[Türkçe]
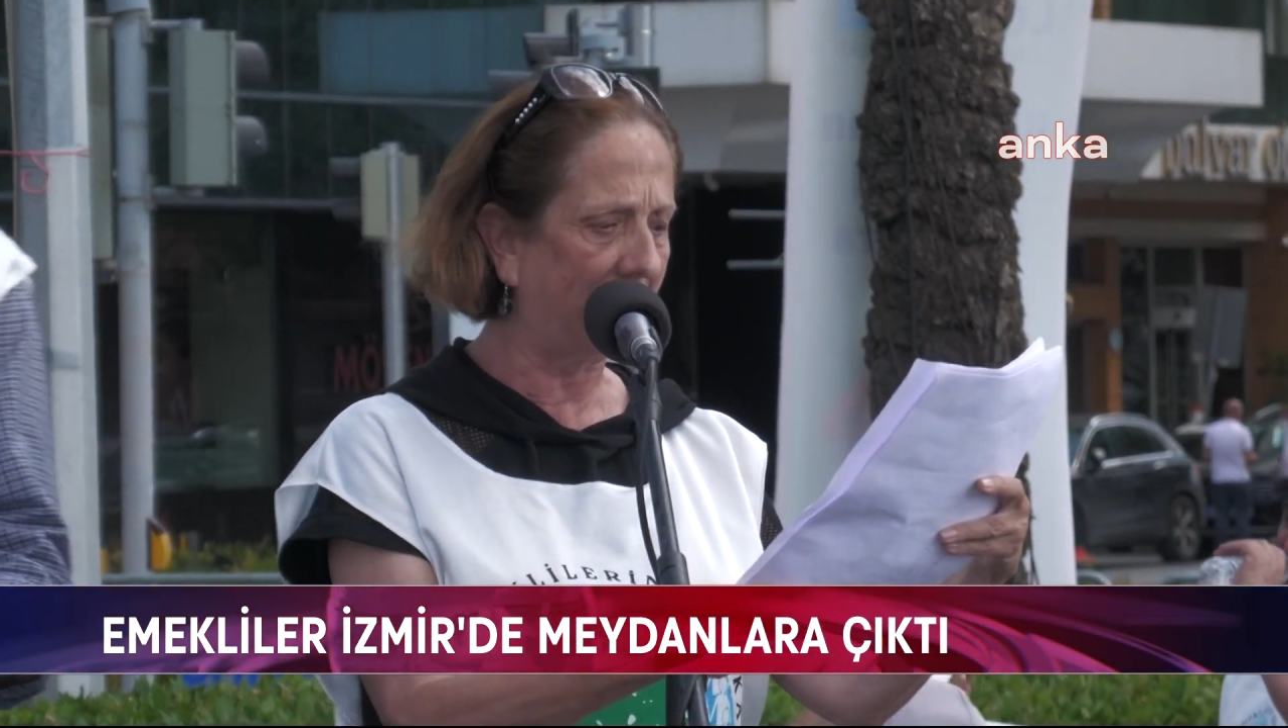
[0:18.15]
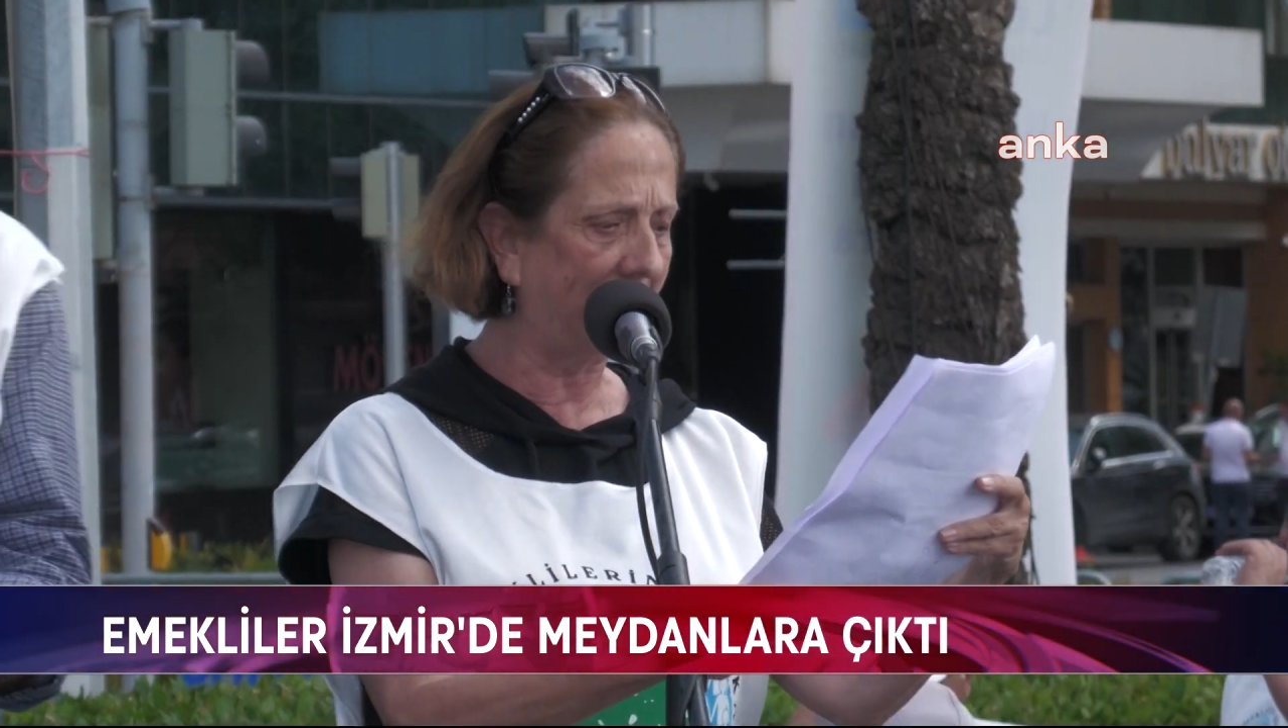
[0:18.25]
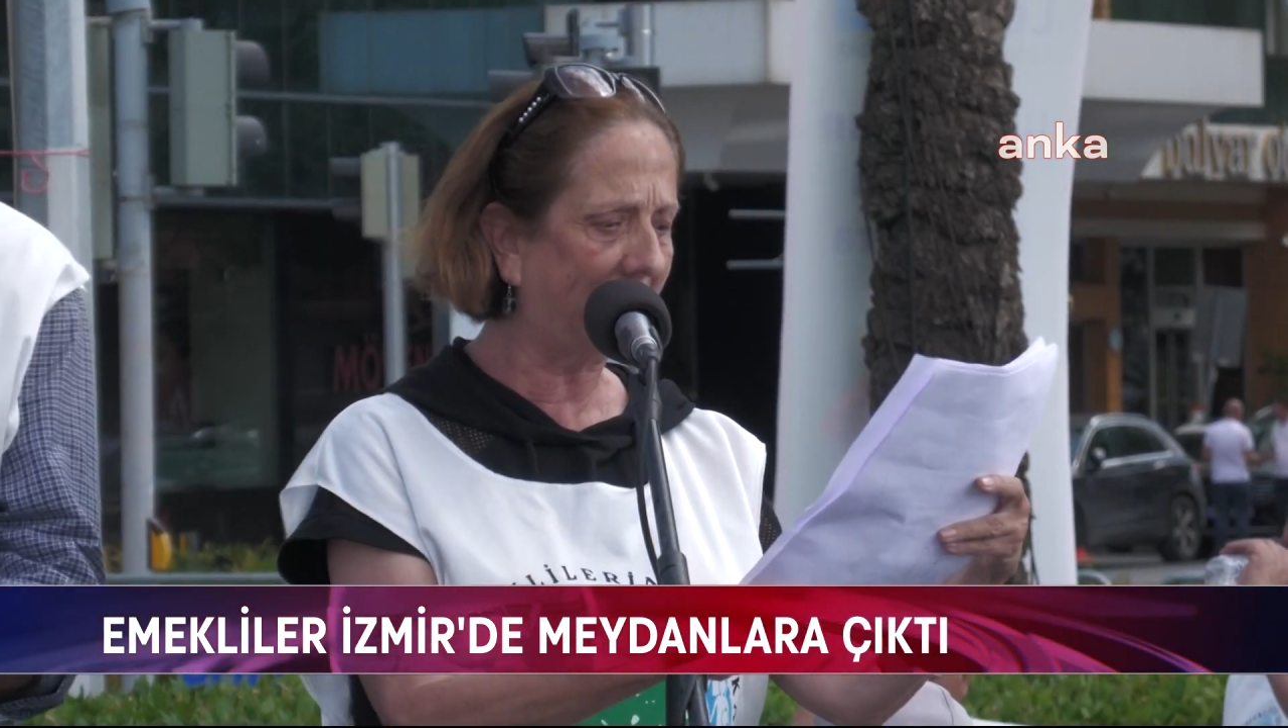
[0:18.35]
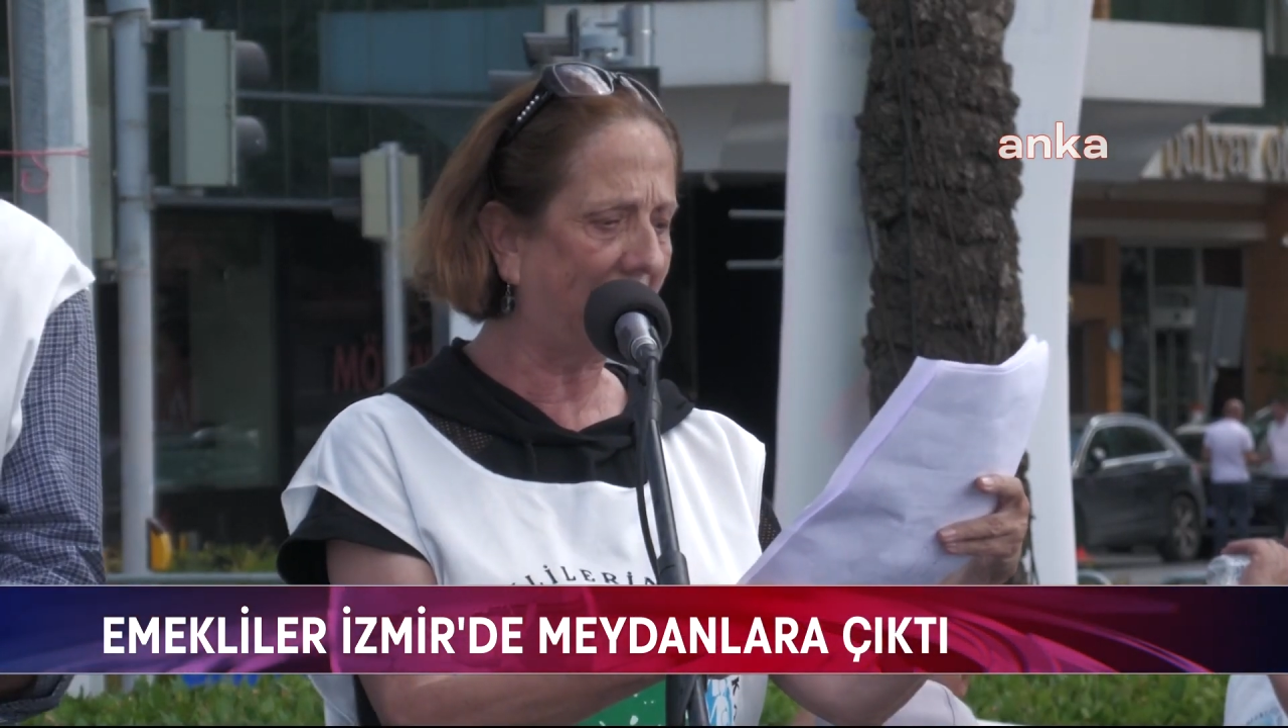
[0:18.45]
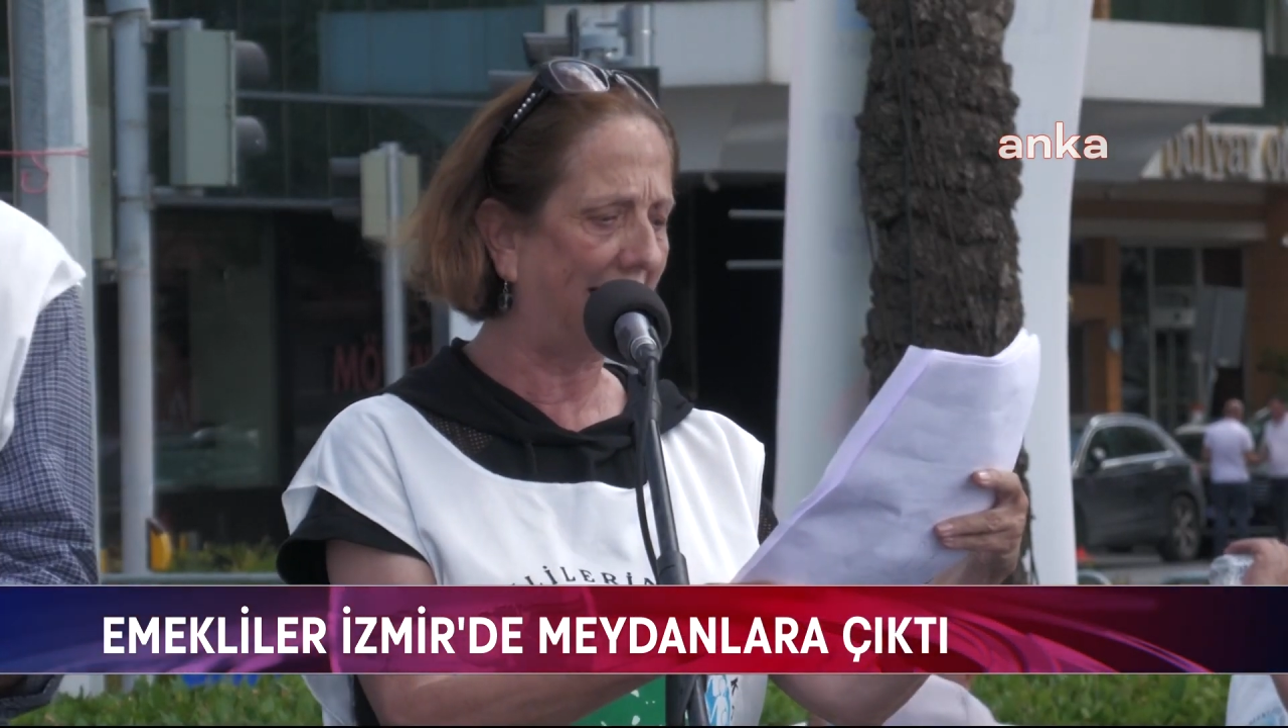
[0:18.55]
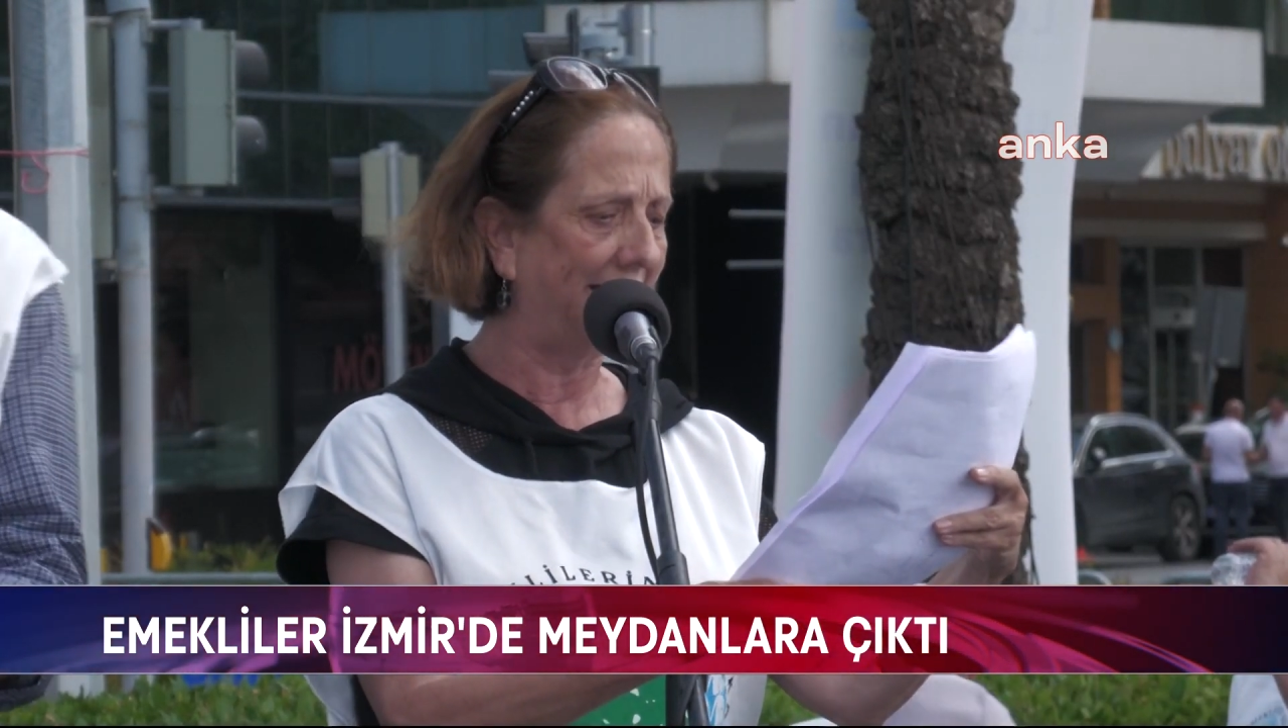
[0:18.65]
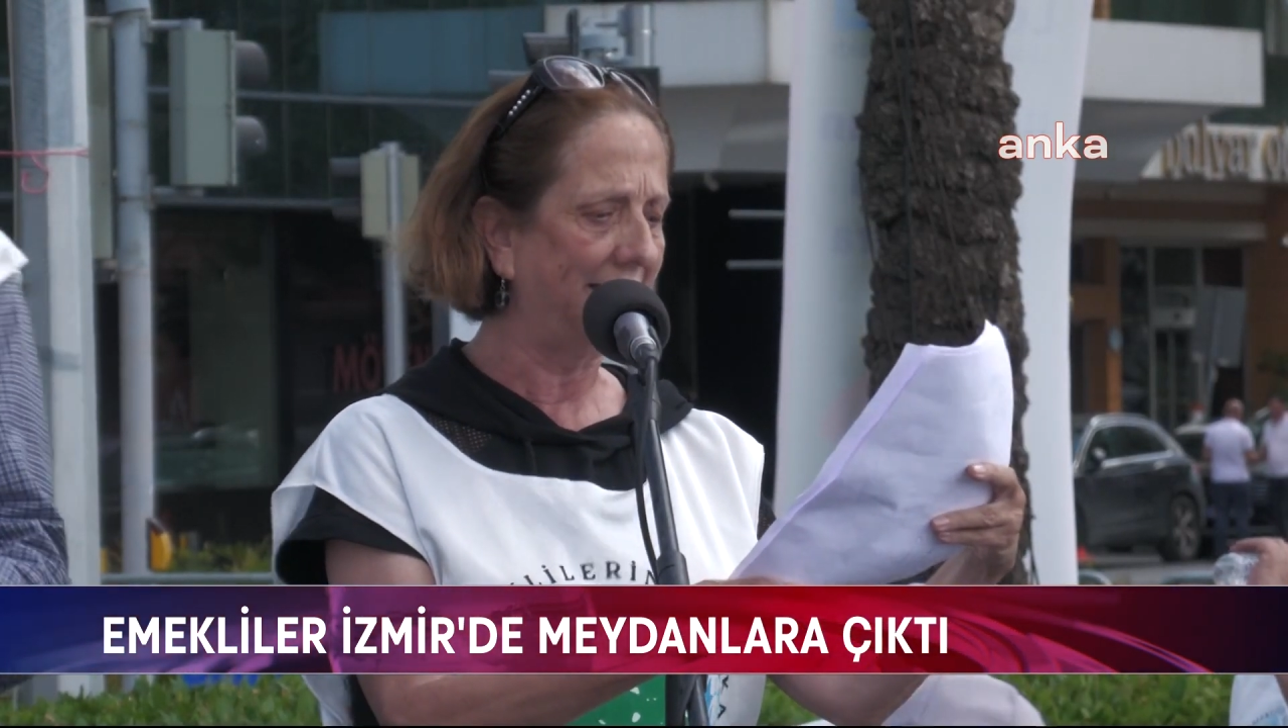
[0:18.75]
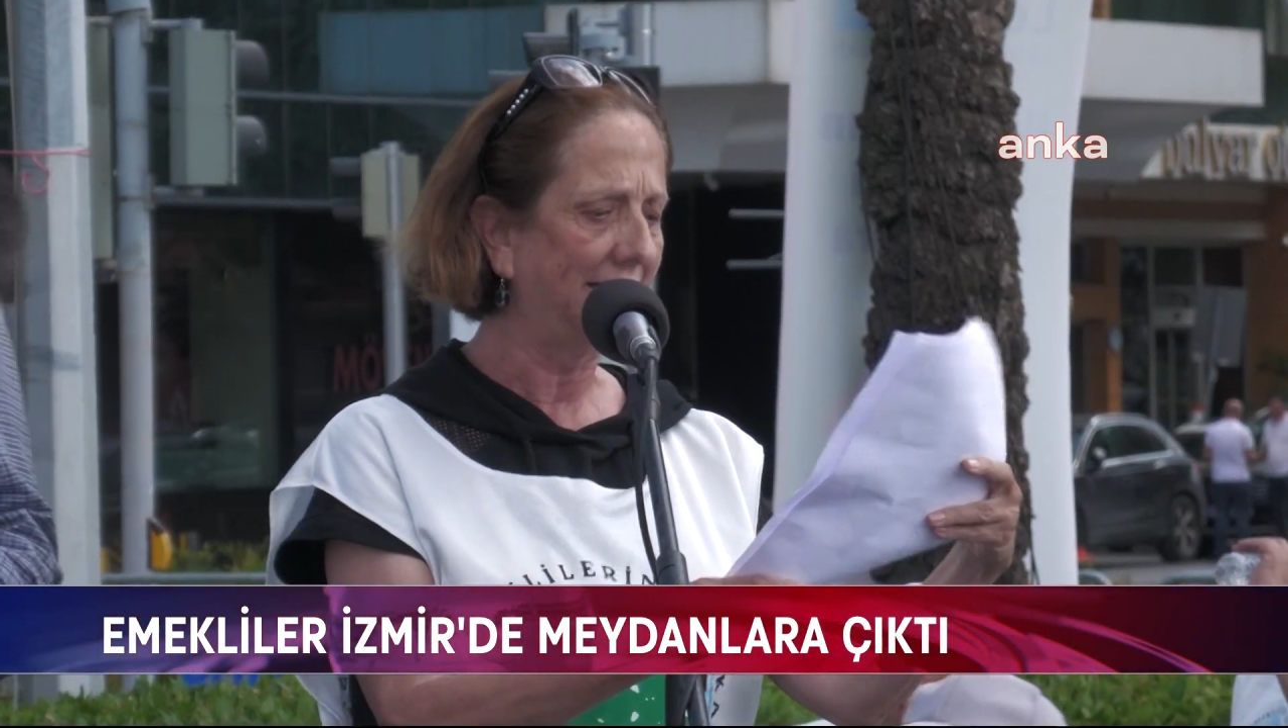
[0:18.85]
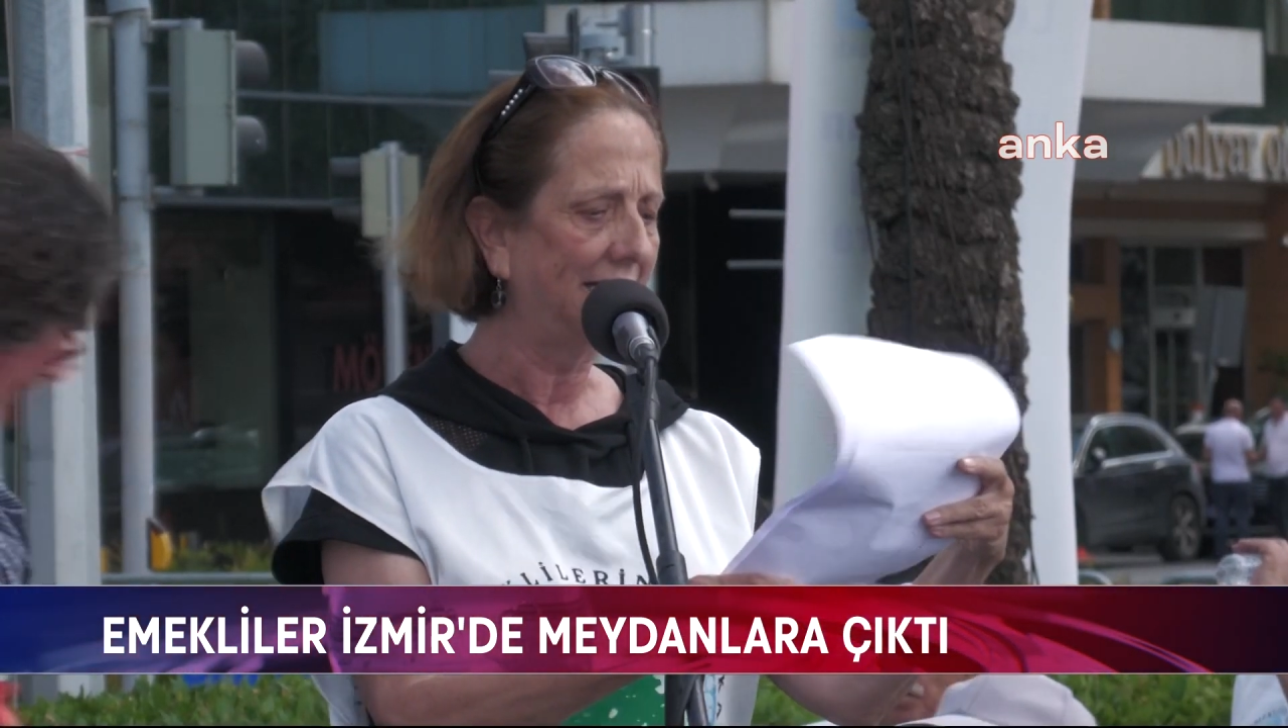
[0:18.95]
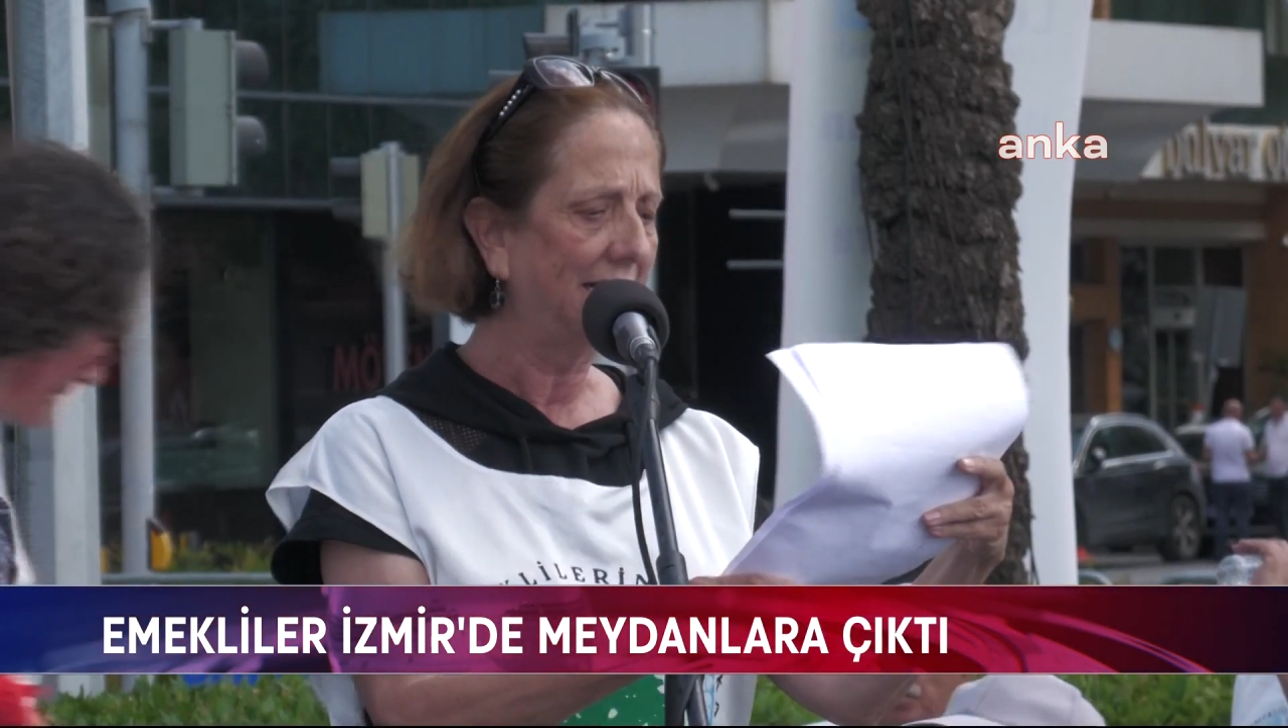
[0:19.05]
alırken